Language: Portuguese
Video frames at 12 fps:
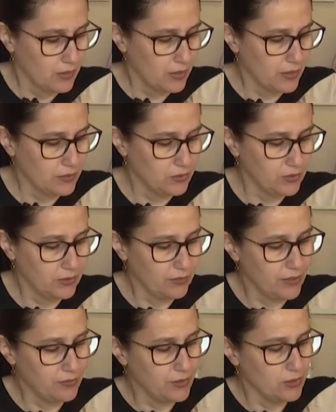Aí você
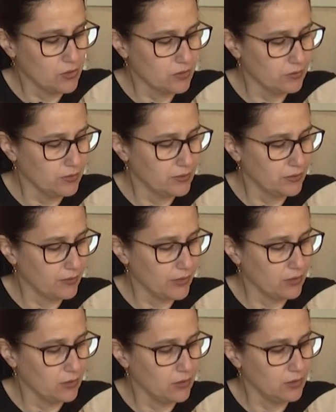vai ver onde que você
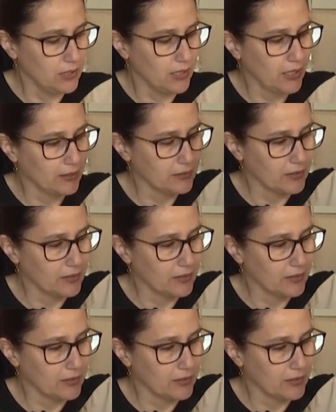vai colocar,